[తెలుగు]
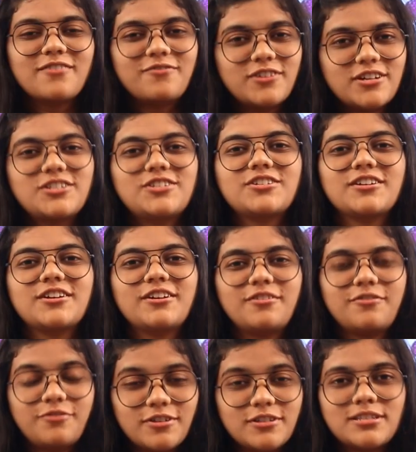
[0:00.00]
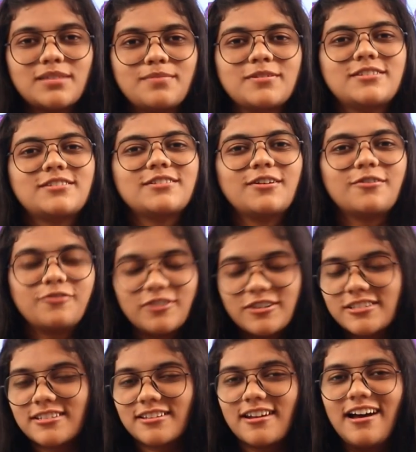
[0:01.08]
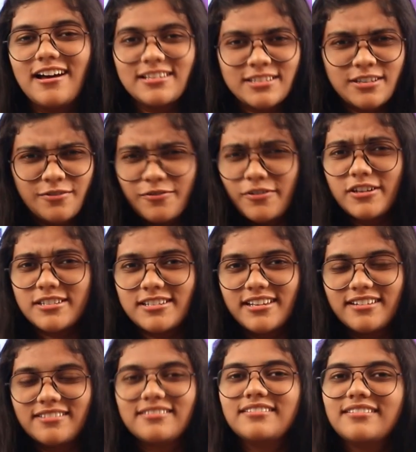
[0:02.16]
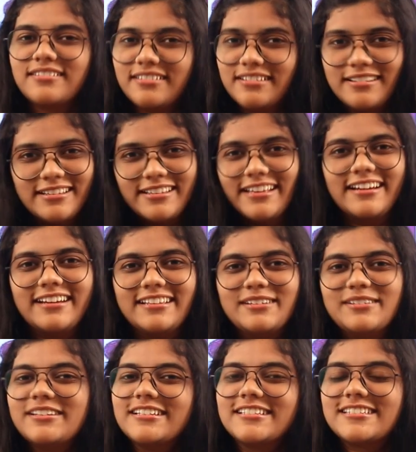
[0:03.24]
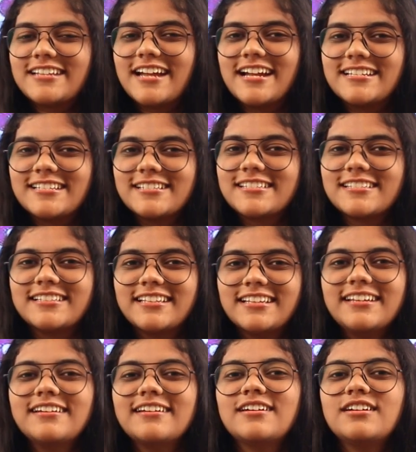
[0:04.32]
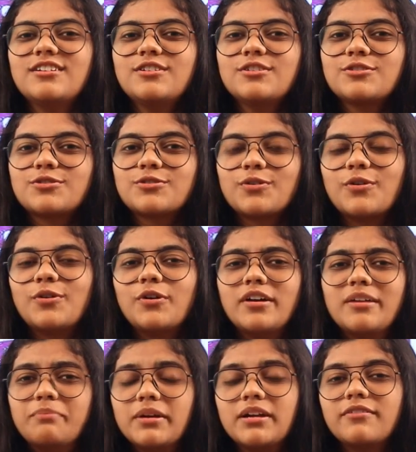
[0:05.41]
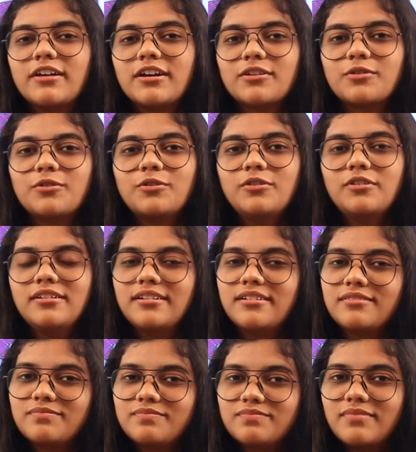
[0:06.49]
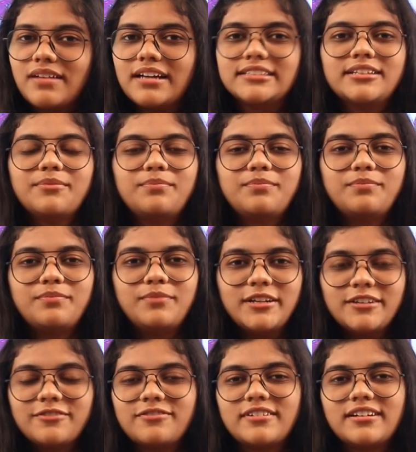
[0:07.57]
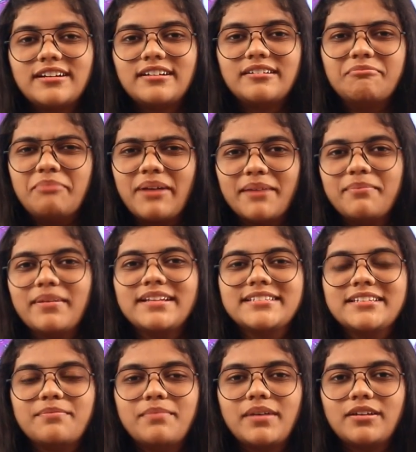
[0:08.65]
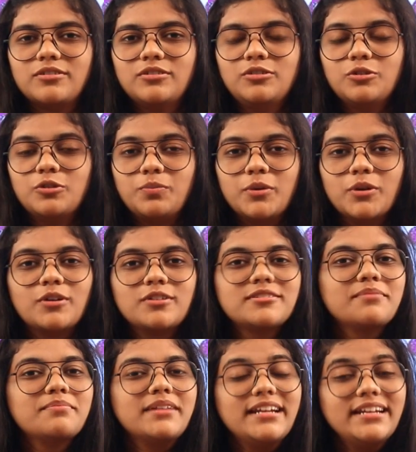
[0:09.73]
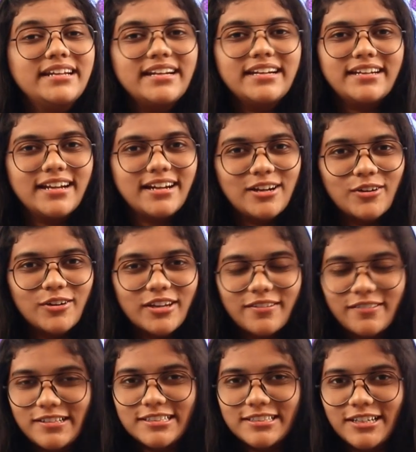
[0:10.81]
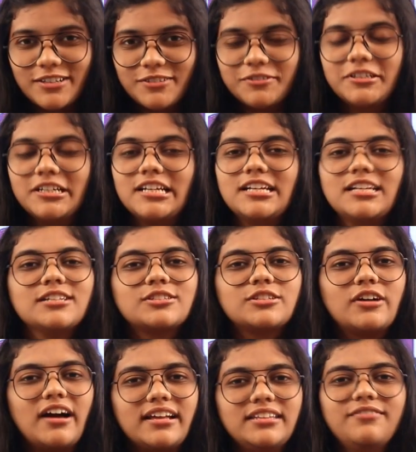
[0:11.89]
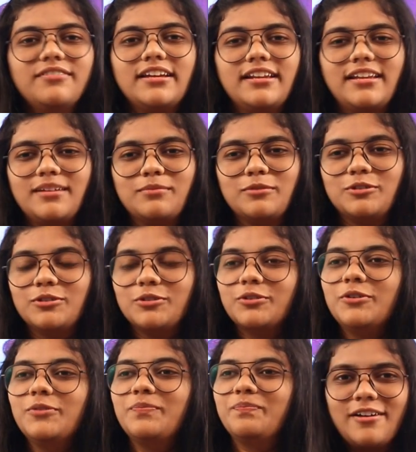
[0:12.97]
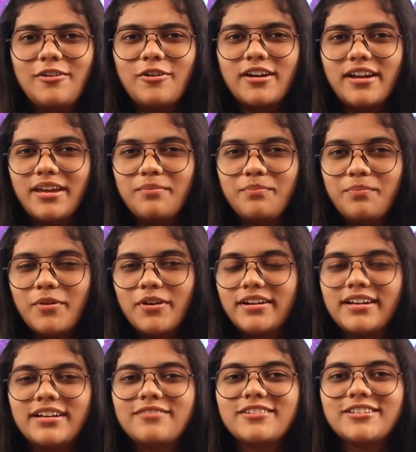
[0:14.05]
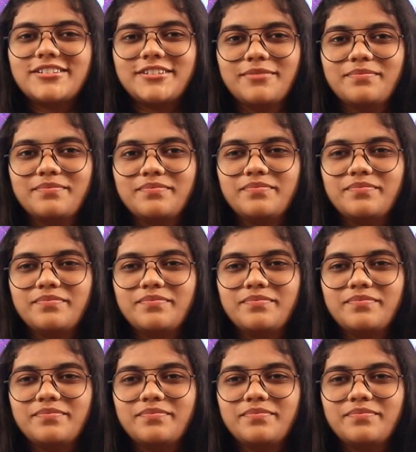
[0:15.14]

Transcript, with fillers: ఫస్ట్ ఇయర్ ఫస్ట్ సెమిస్టర్ ఫస్ట్ క్లాస్ ఫస్ట్ డే ఇదే కదా నేను స్టార్ట్ చేసింది సో ఇప్పటి వరకు అంత బ్రీఫ్గా పై పైన చెప్పాను ఇప్పుడు కొంచెం ఇన్ డీటెయిల్లోకి వెళ్తాను సో అది వెళ్ళే ముందు ఒక ఇంపార్టెంట్ విషయం